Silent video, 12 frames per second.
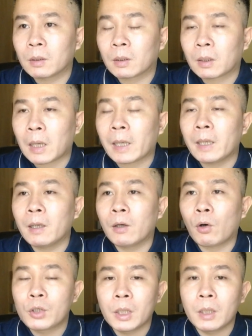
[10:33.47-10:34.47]
các cái
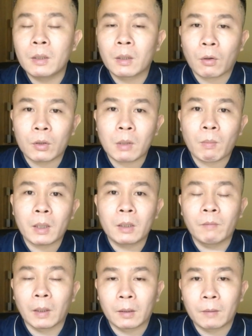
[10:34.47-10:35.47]
goitrin có trong các cái
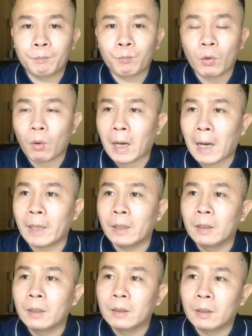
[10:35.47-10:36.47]
thực vật họ cải
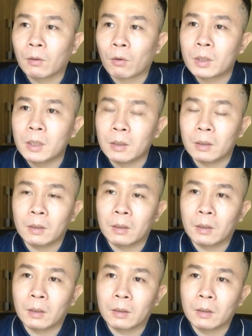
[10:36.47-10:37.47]
thì nó chỉ
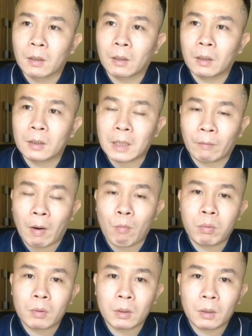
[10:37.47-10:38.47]
được giải
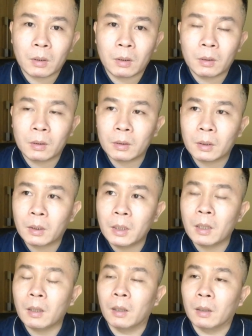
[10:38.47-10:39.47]
phóng
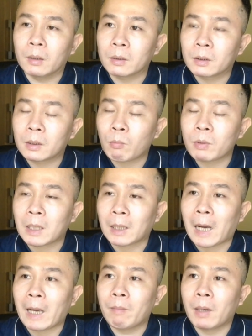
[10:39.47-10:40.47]
khi ở trong cái trạng
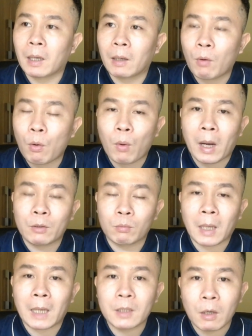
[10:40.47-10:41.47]
thái mà hoa quả chúng
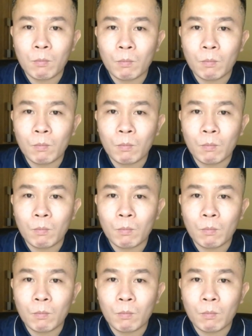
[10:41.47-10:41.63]
ta ăn sống.